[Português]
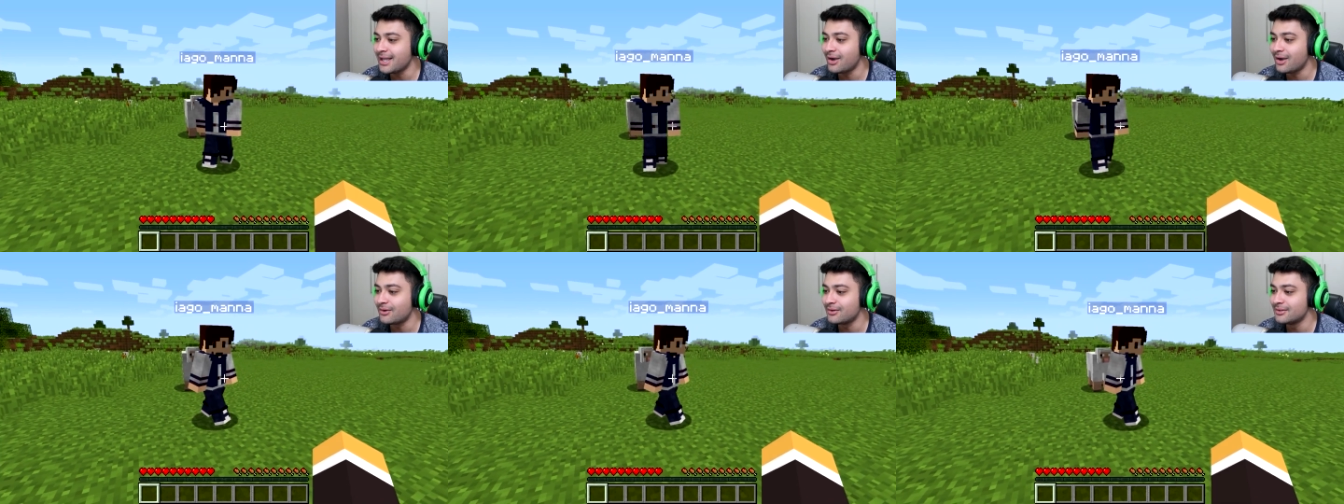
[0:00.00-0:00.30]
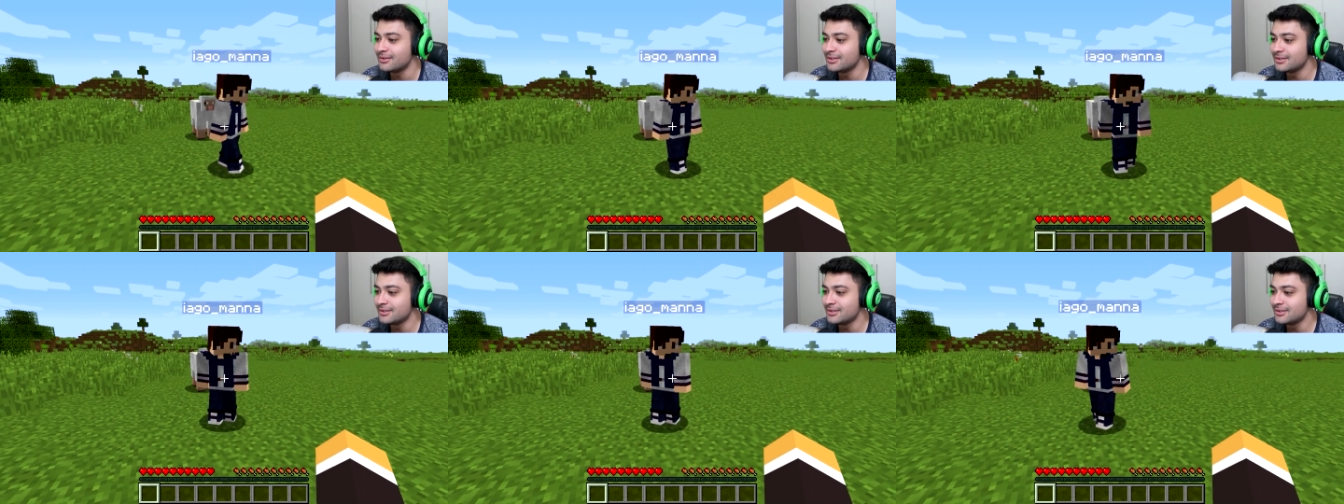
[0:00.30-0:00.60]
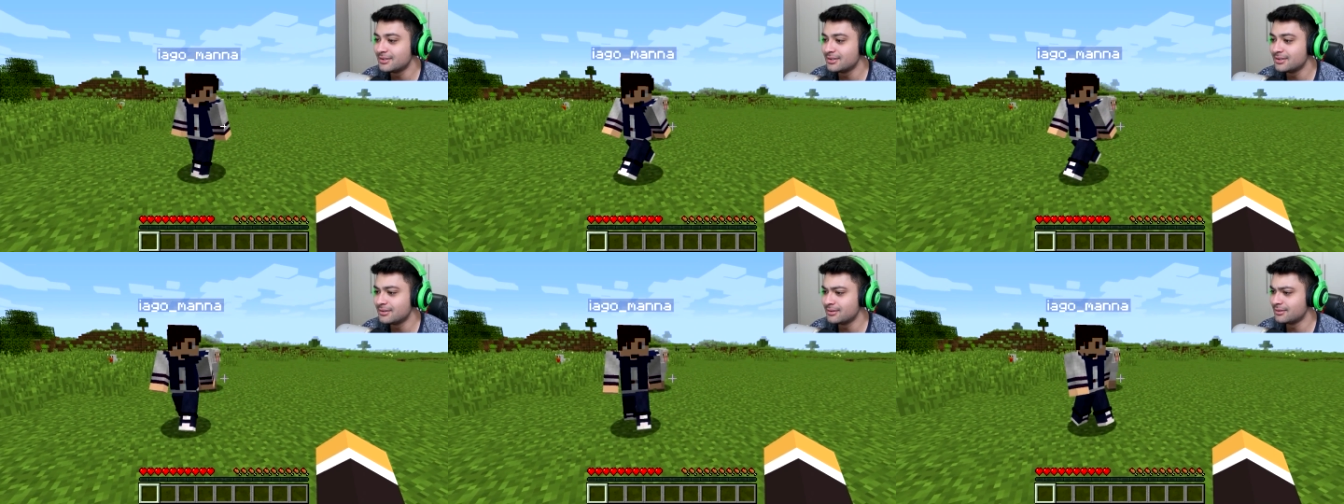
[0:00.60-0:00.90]
tal?
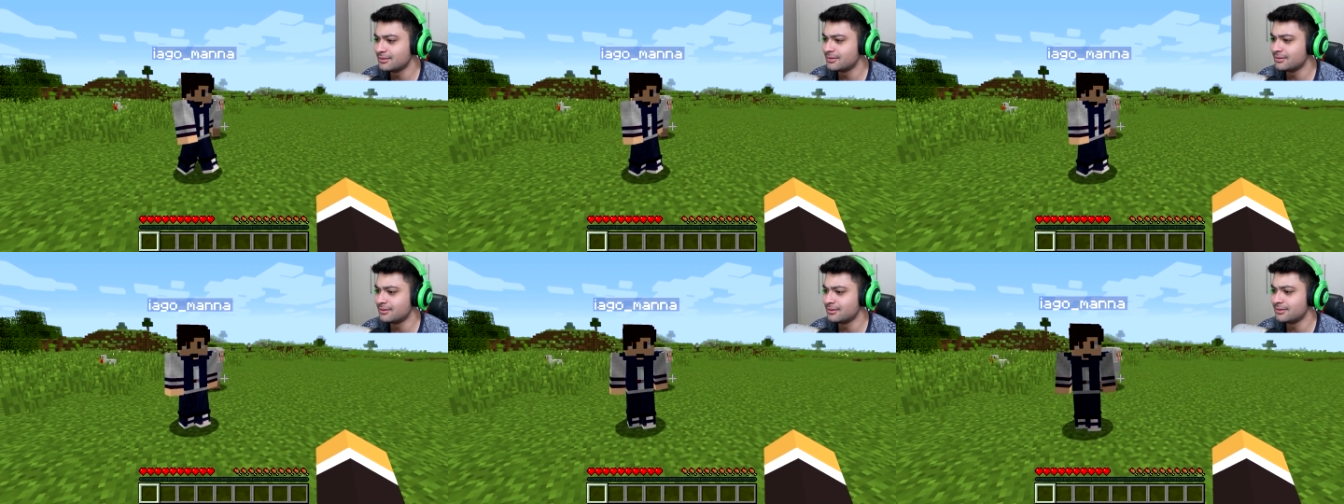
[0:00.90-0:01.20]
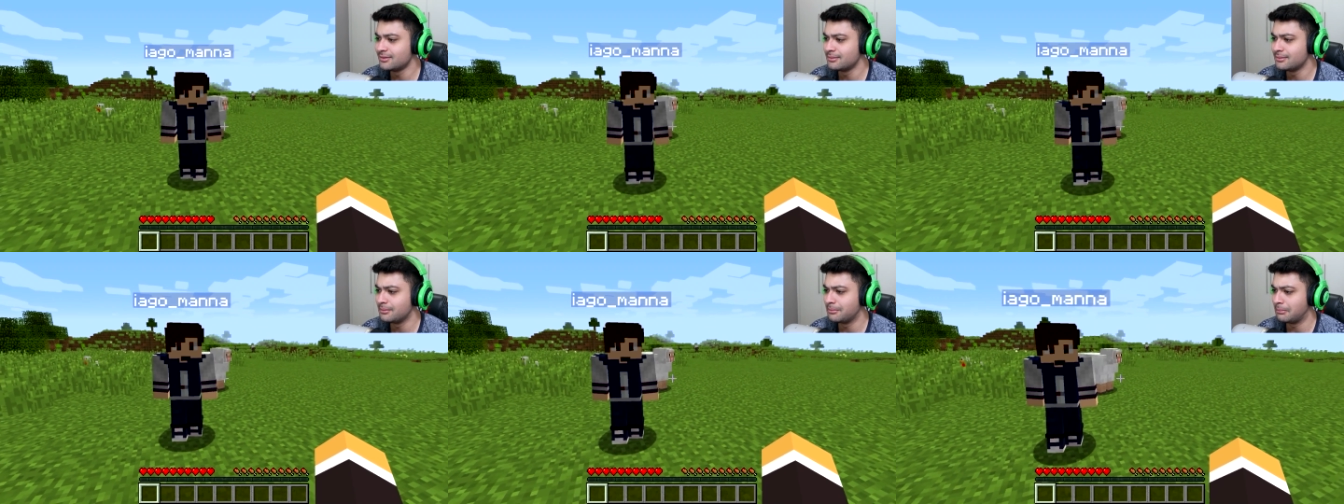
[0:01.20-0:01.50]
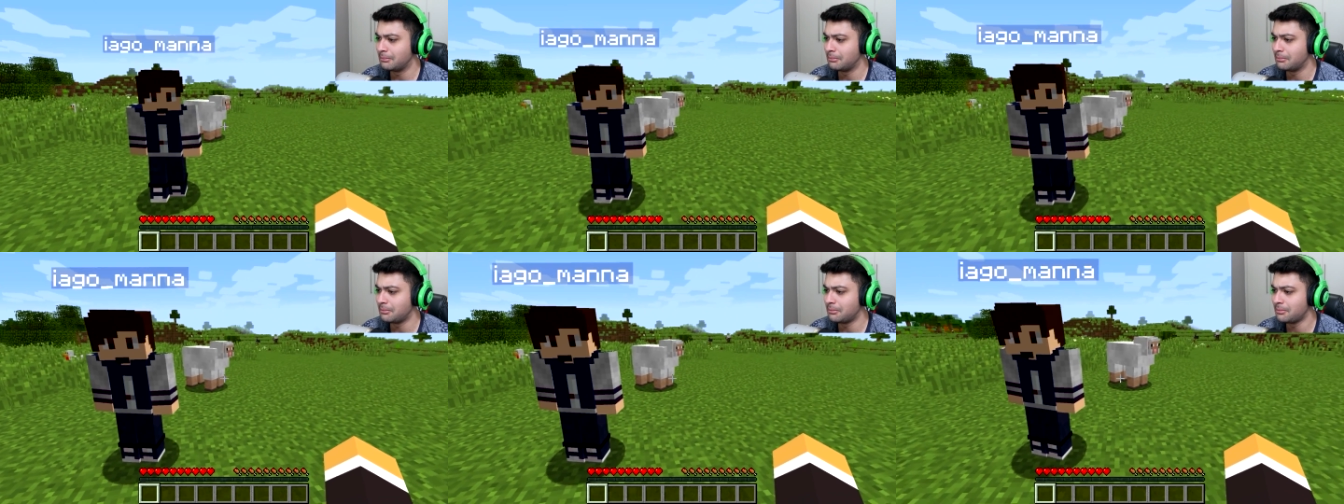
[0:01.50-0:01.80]
Ah, eu
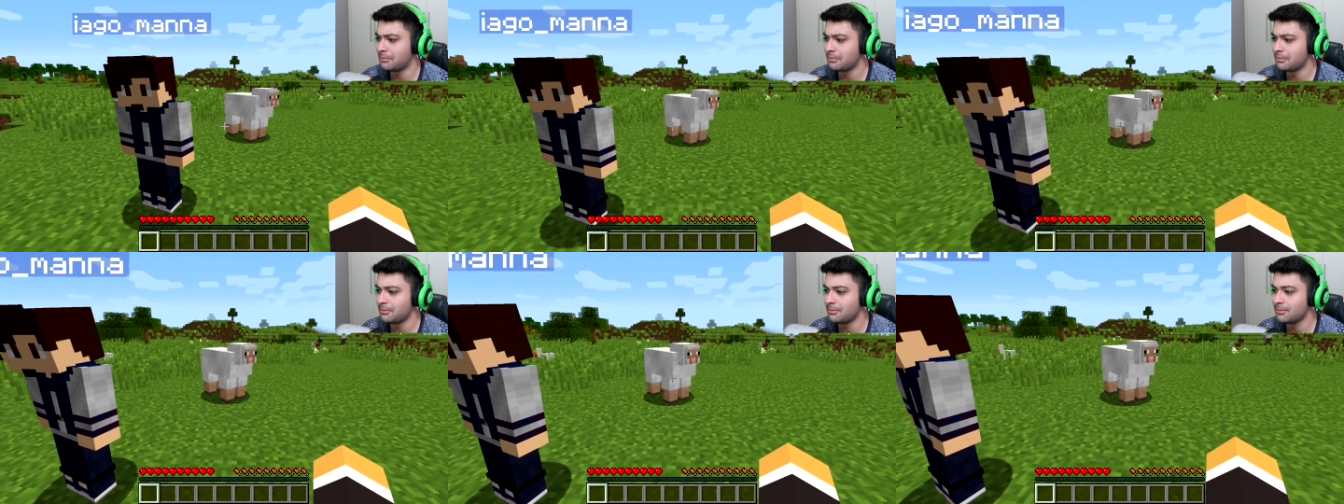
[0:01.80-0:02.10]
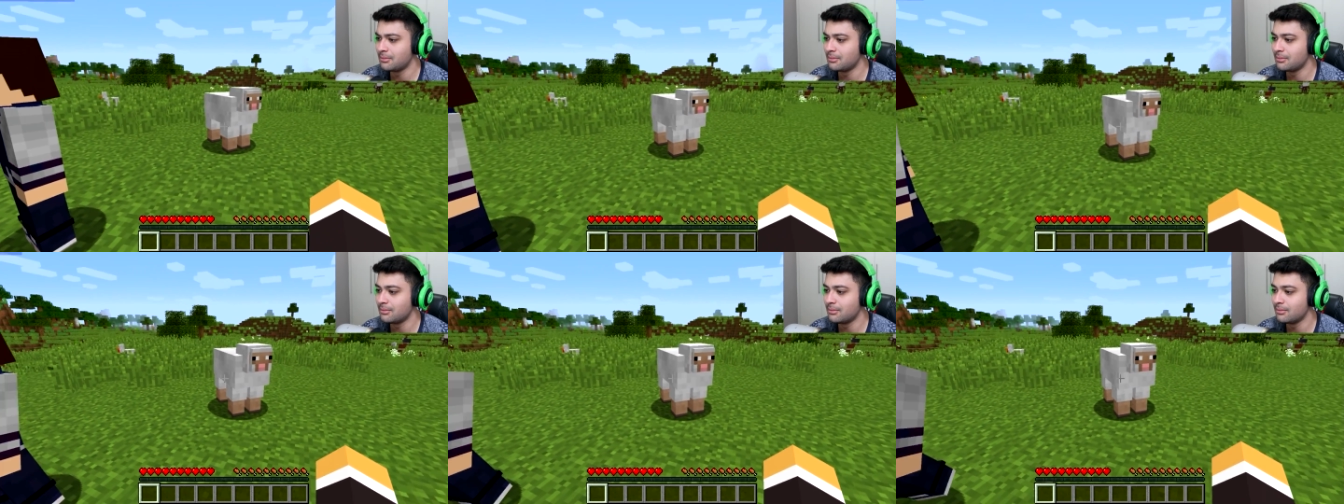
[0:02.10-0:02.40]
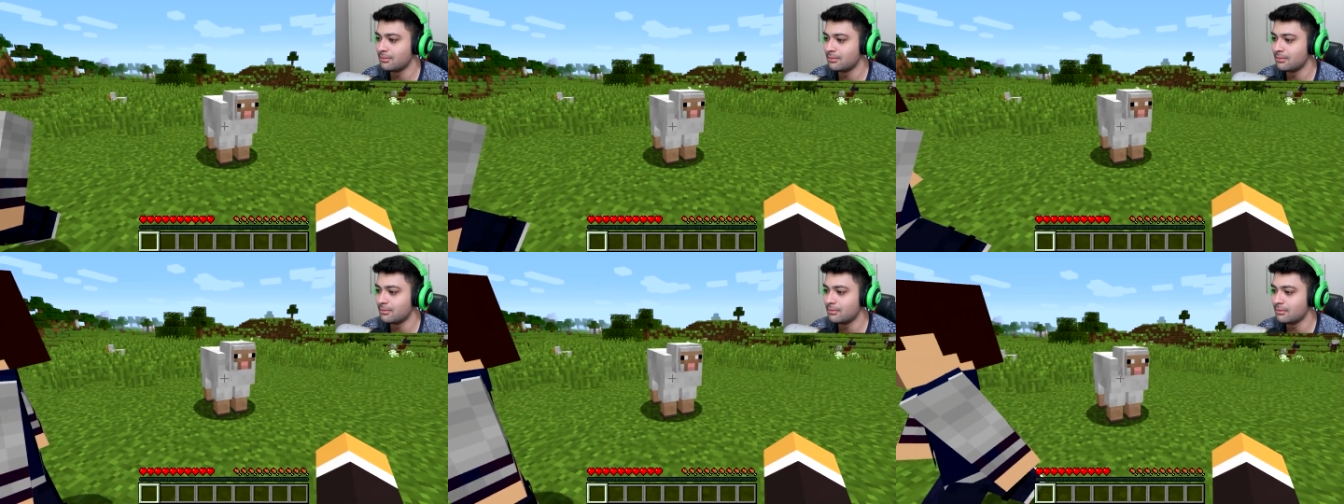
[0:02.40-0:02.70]
lembro, lembro,
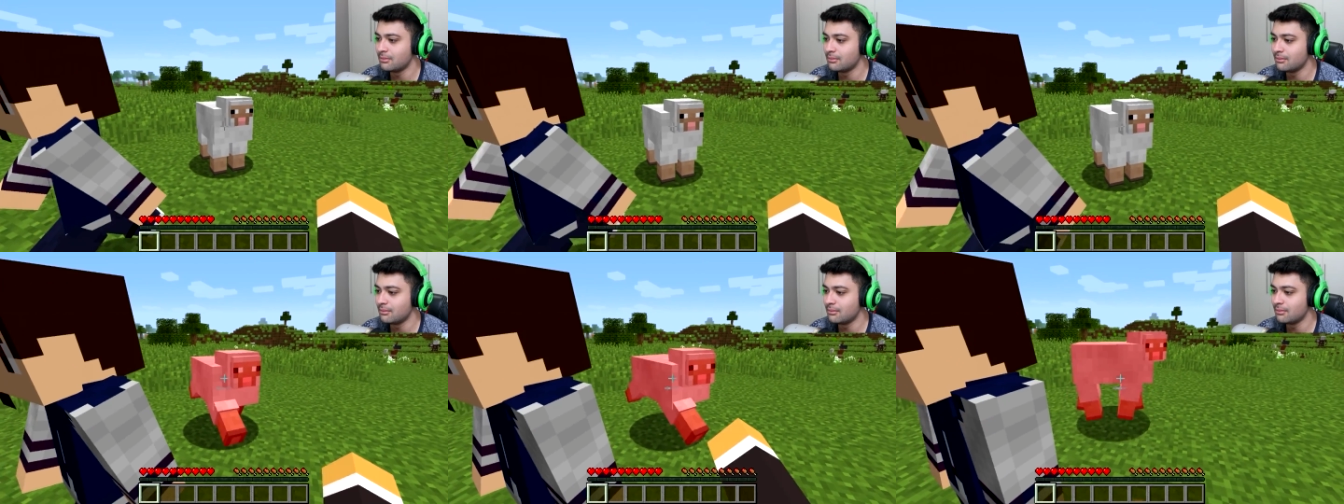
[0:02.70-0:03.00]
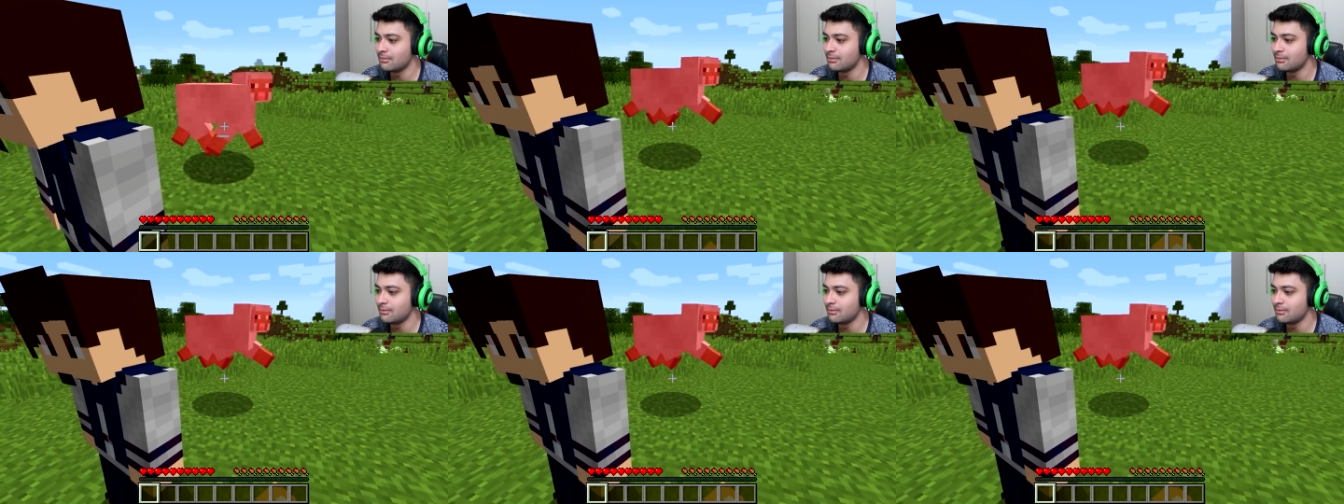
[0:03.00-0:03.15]
lembro, mas.